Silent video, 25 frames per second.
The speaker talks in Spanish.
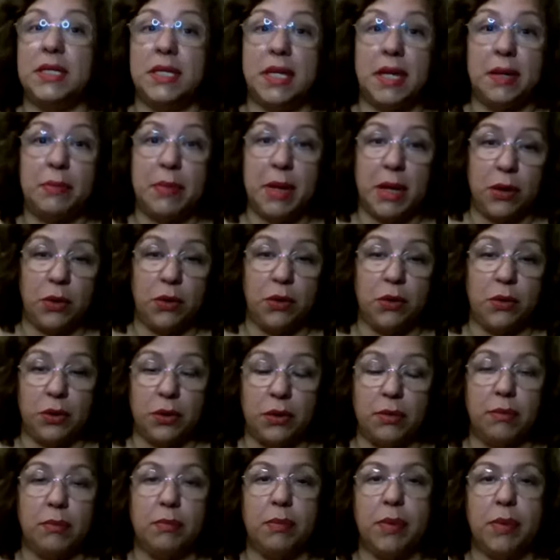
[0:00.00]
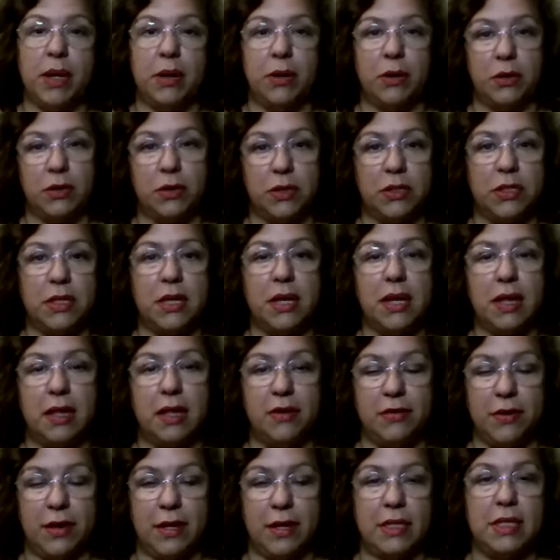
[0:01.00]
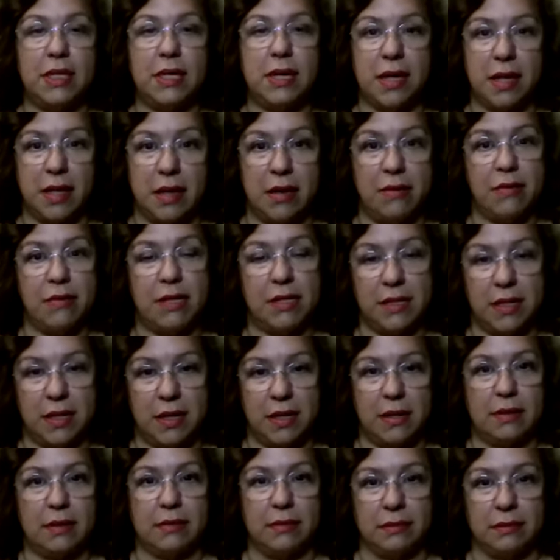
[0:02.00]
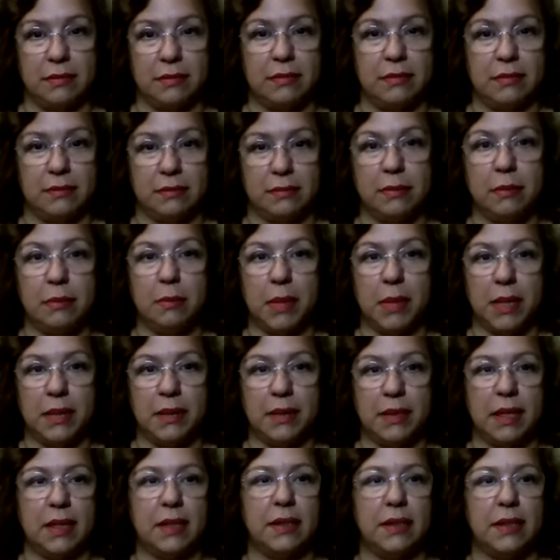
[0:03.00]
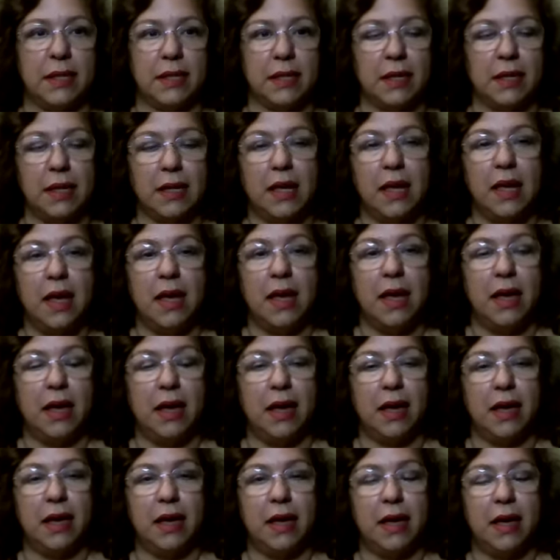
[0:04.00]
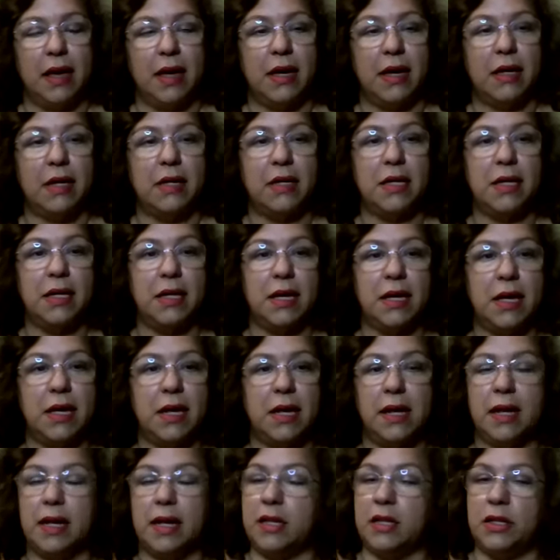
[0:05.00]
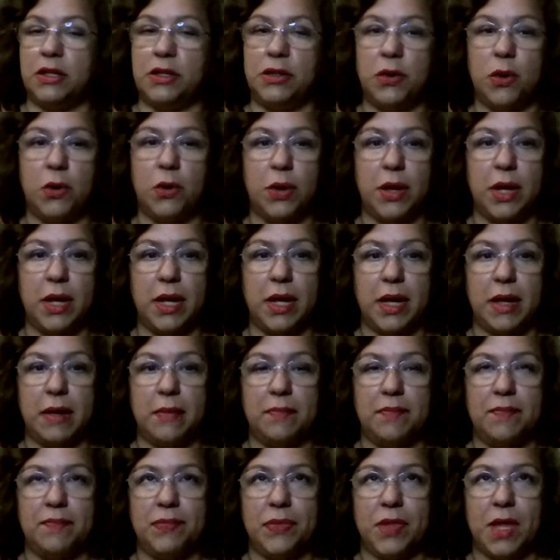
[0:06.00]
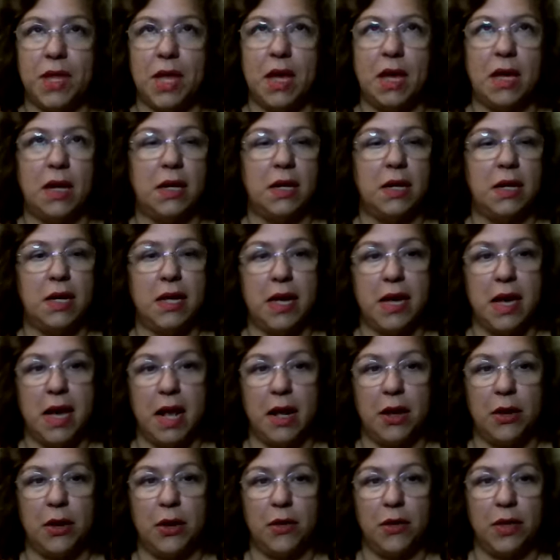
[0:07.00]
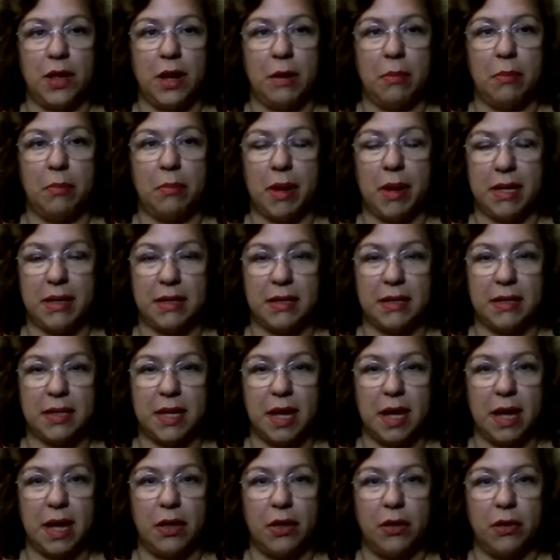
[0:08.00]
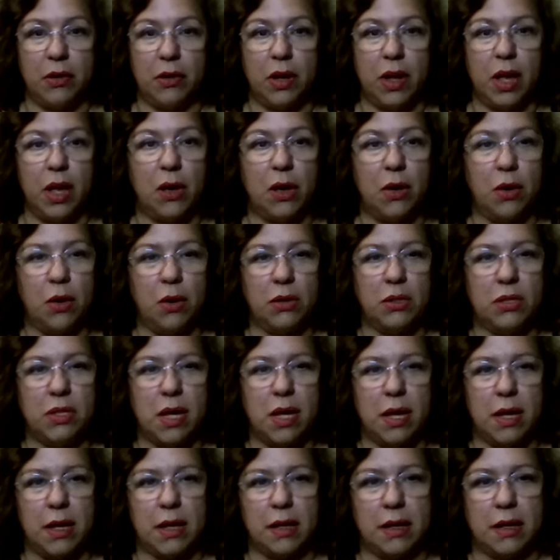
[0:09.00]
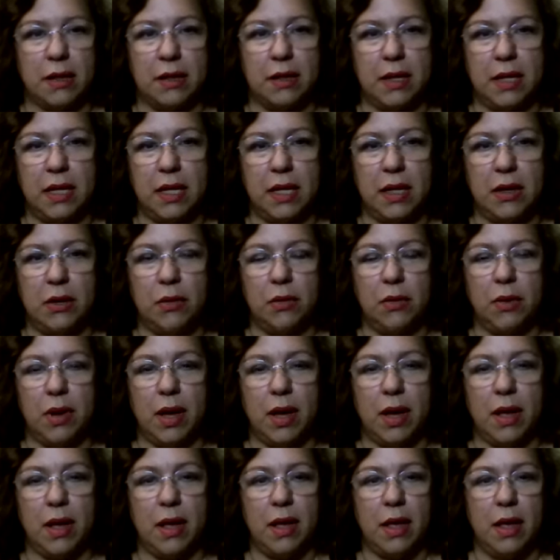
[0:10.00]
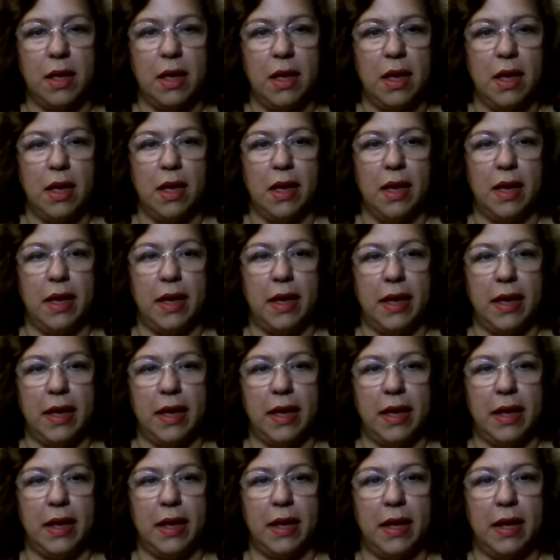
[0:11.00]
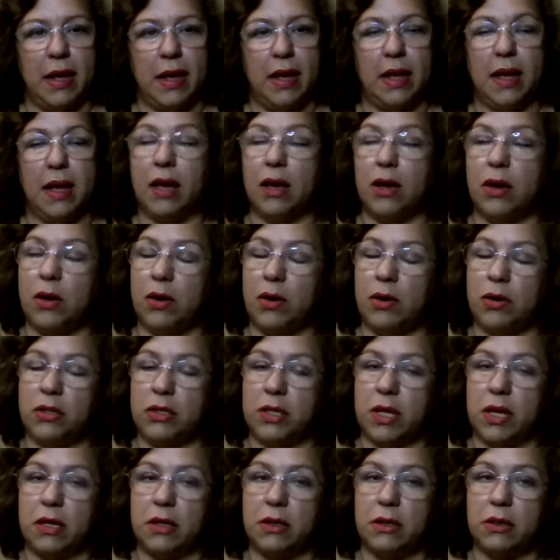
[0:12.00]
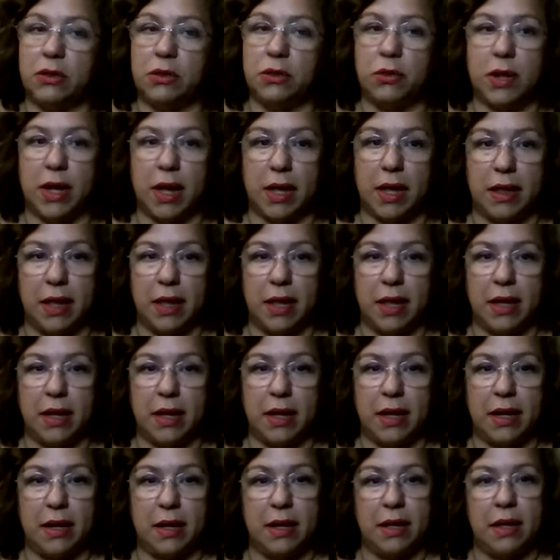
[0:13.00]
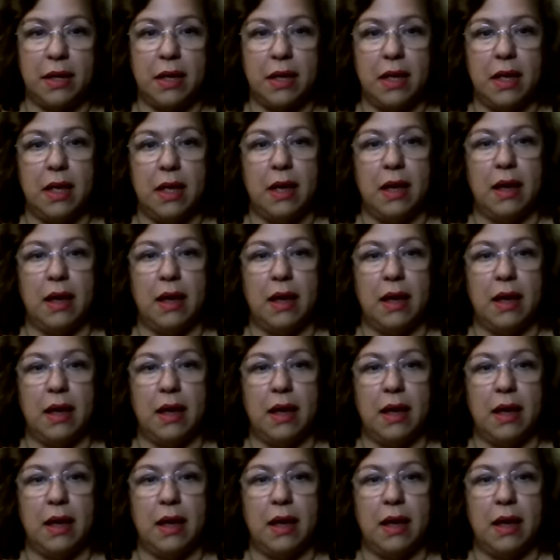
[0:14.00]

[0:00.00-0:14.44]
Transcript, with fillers: puede ser menor, pero entonces la diferencia en edad va a ser mm, bastante. Eh, rige la historia, rige algo del pasado, las cosas antiguas, eh, las cosas duraderas,